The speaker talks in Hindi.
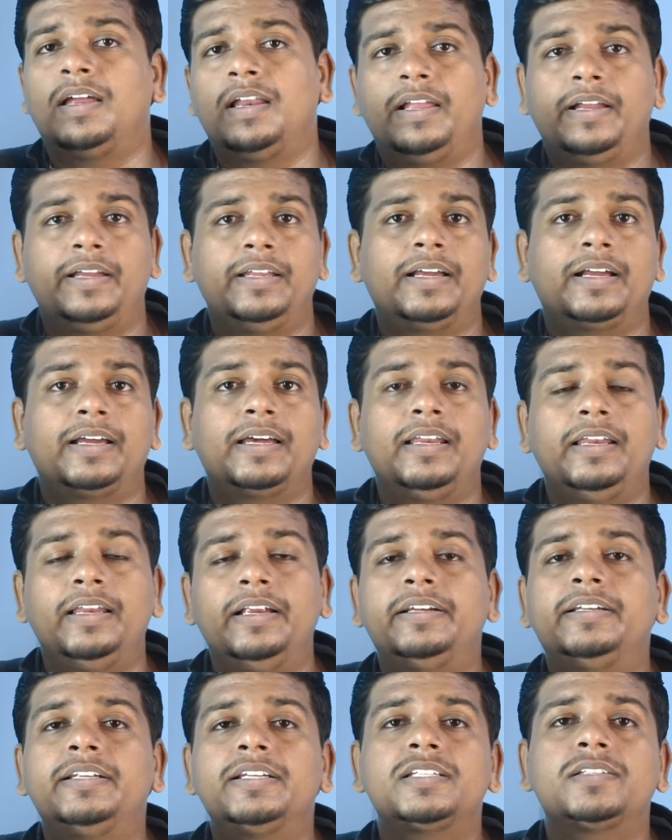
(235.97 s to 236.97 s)
लेकिन अगर
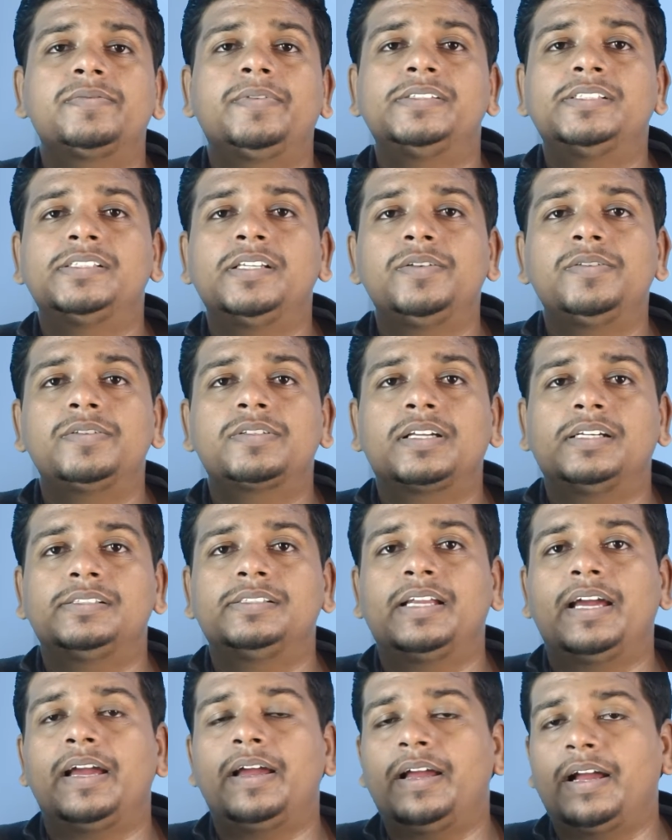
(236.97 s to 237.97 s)
लेटेस्ट वर्जन यूज़
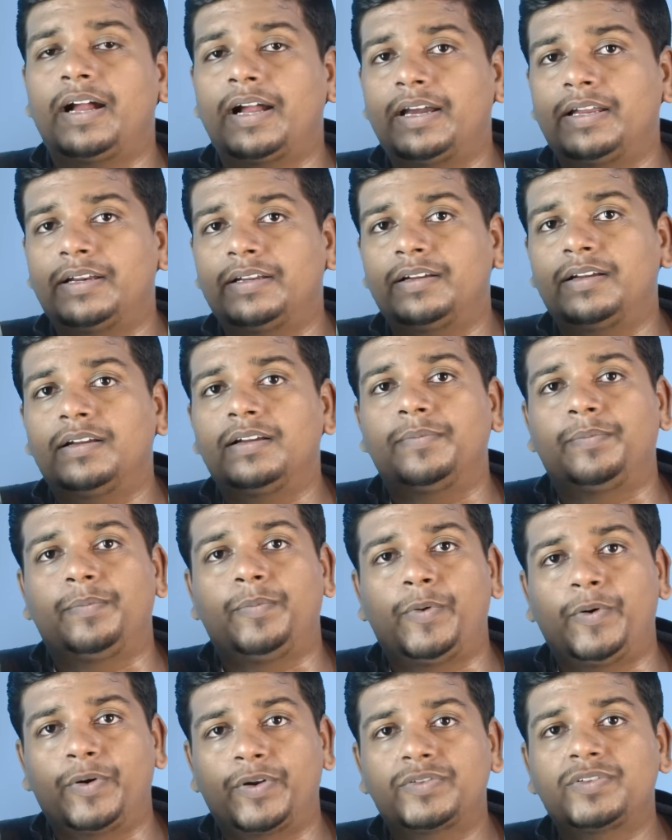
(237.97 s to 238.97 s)
करना है अगर
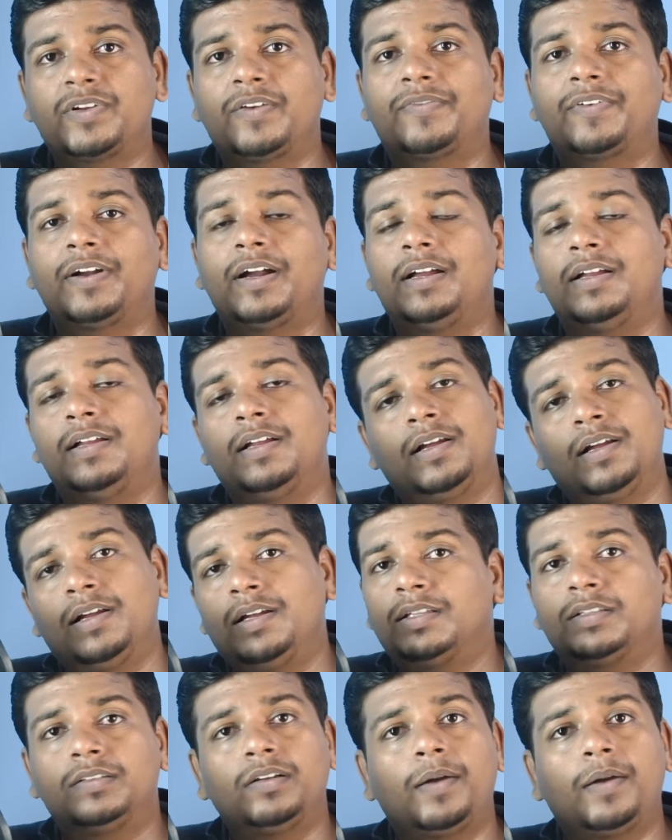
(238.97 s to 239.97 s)
फोटोशॉप का तो